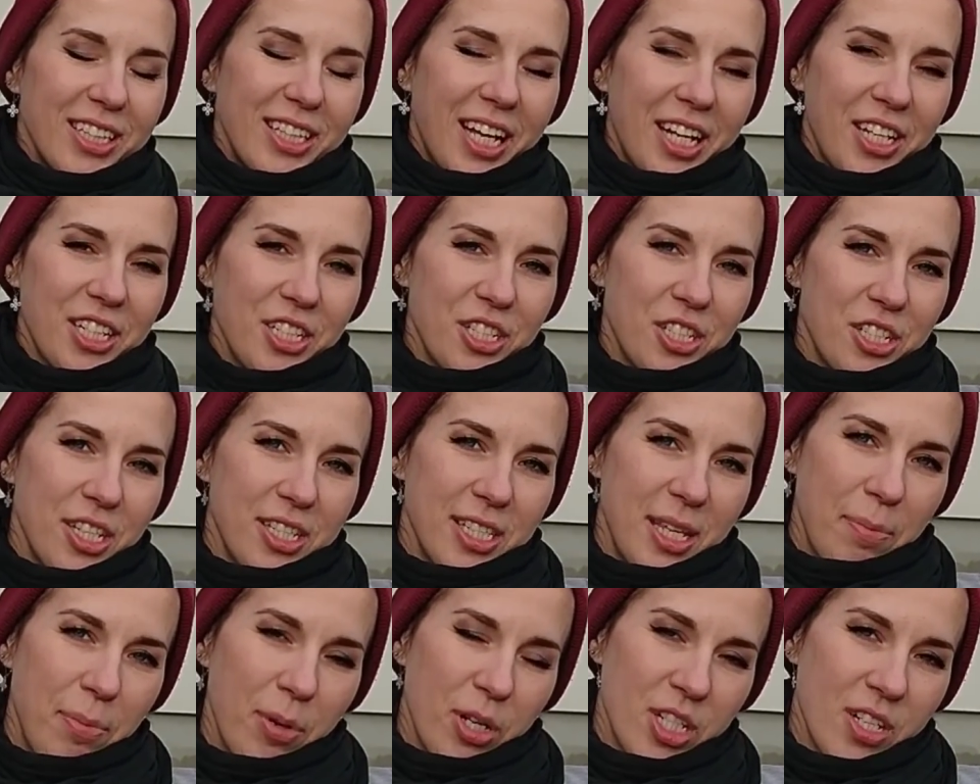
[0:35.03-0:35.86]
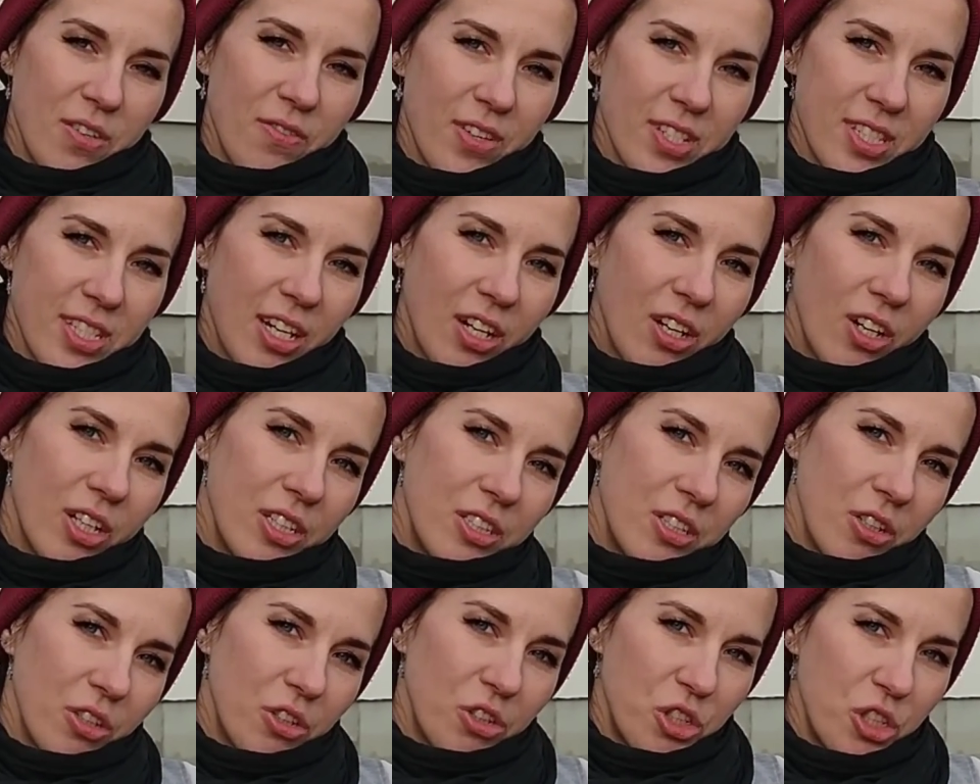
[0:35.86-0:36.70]
Także dzisiaj zapraszam Was na
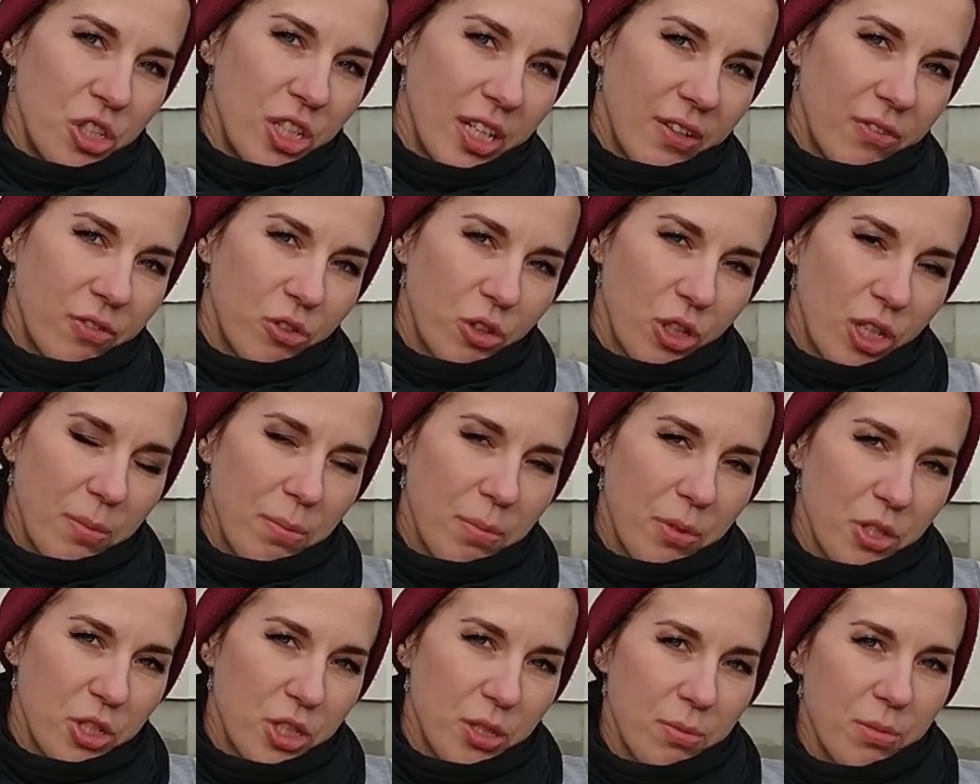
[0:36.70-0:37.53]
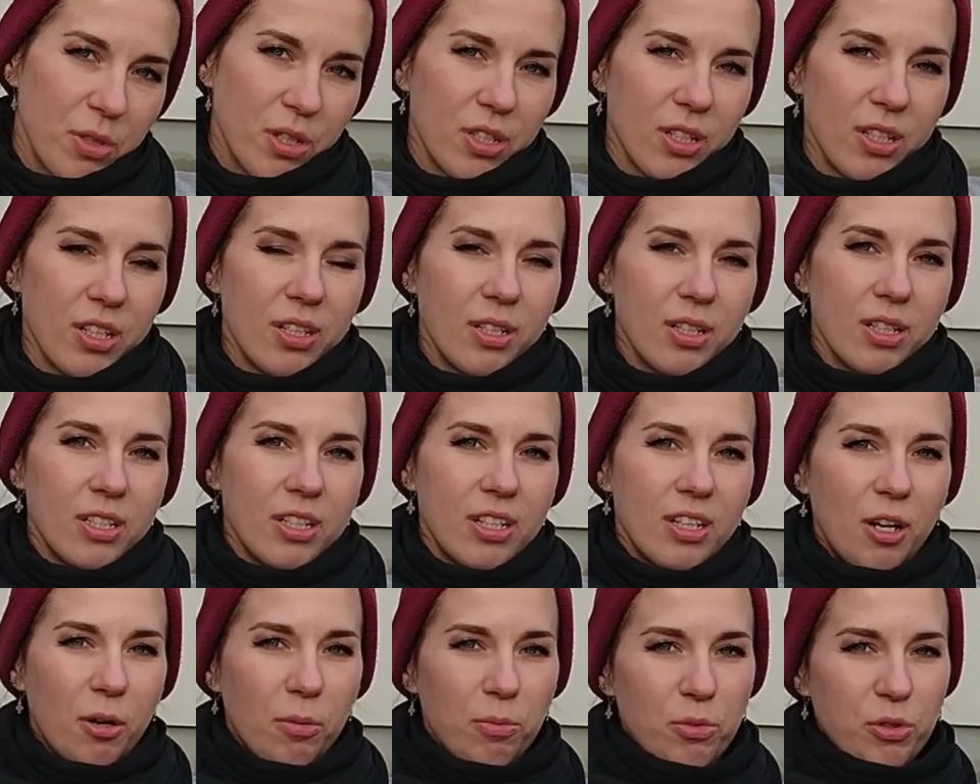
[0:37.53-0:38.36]
kolejny odcinek, w którym będziemy
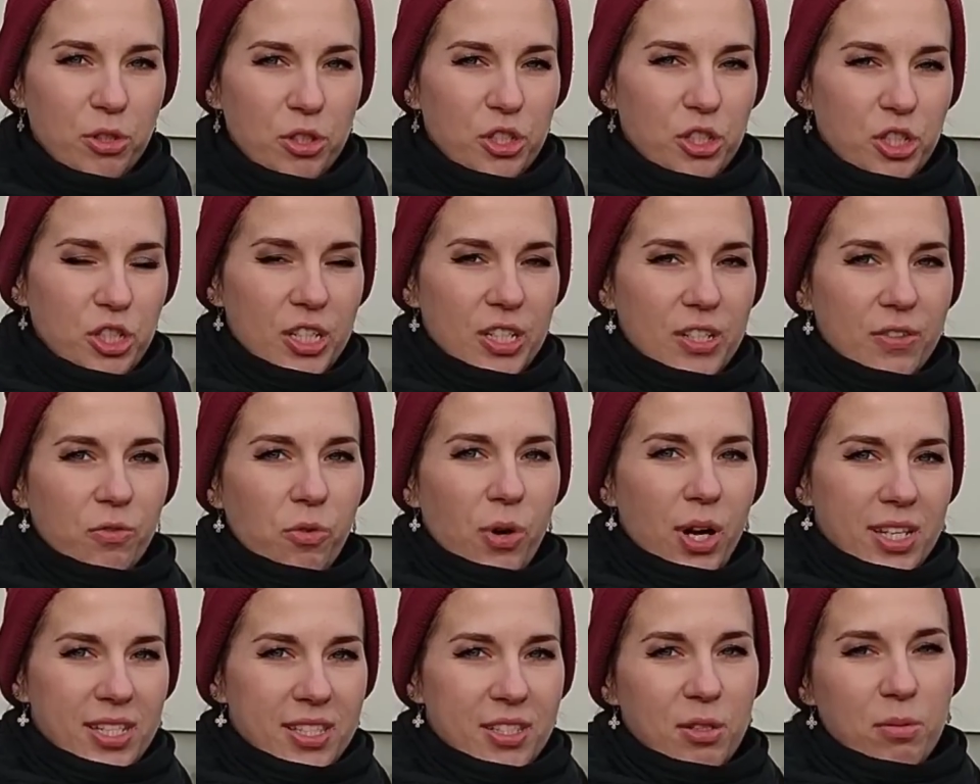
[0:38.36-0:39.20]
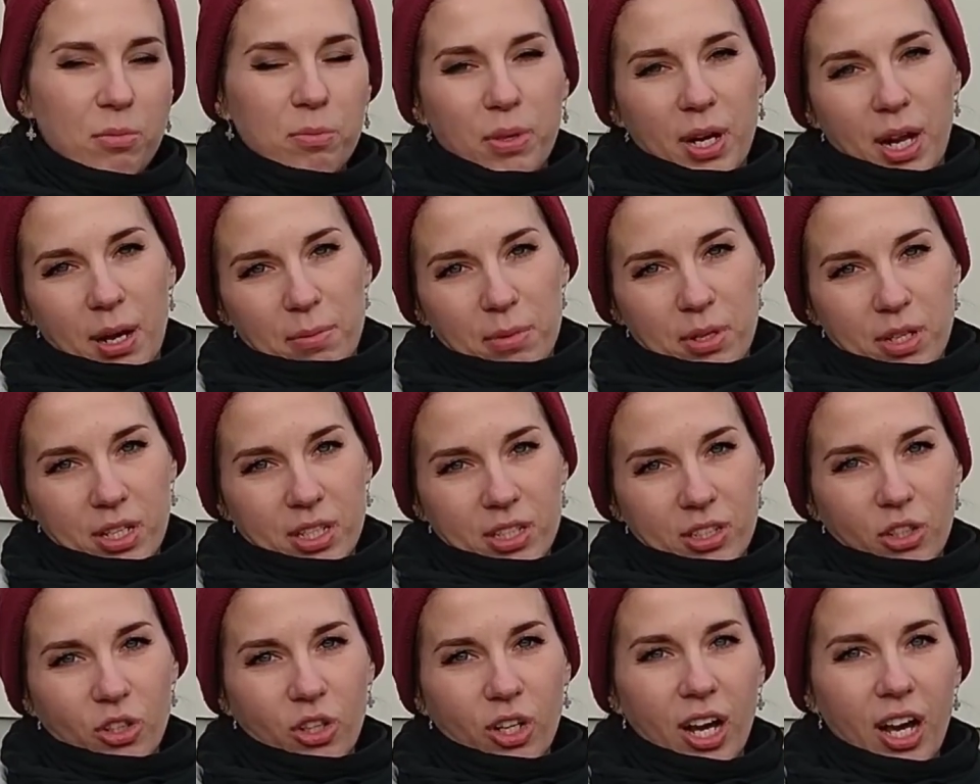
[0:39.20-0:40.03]
robić własną
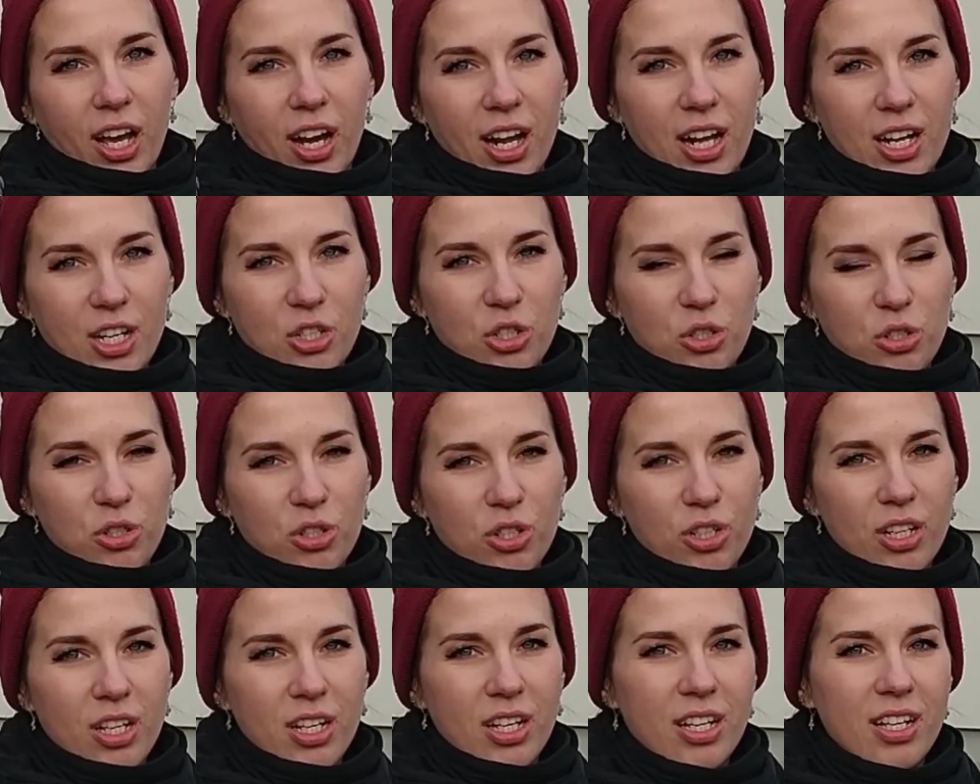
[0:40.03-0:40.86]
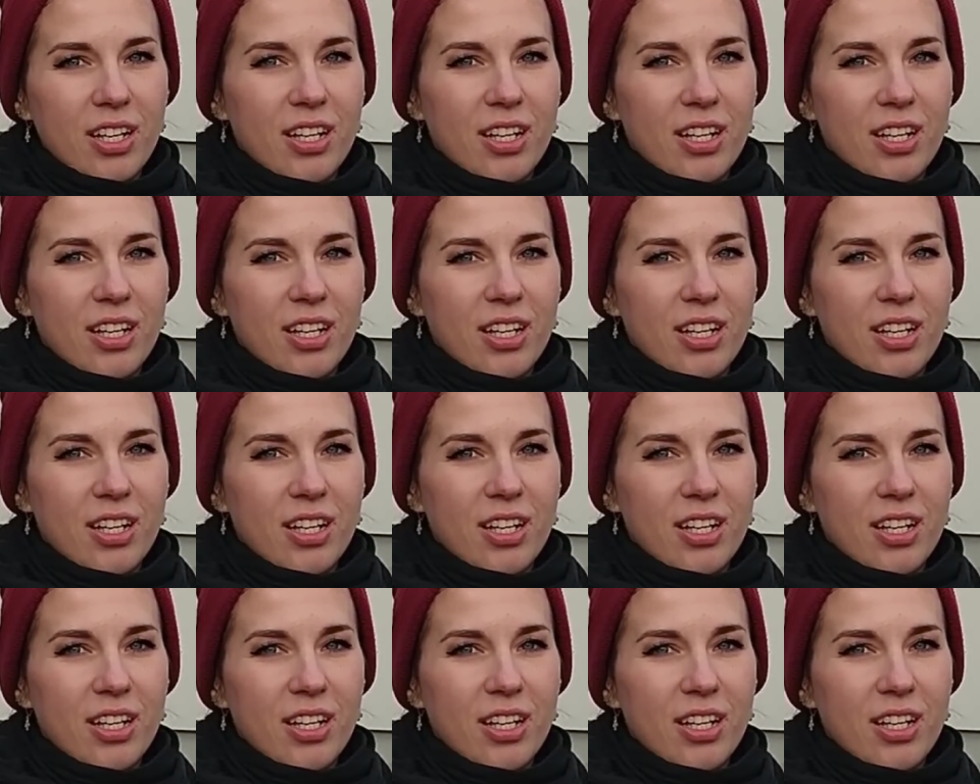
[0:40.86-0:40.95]
bramę do garażu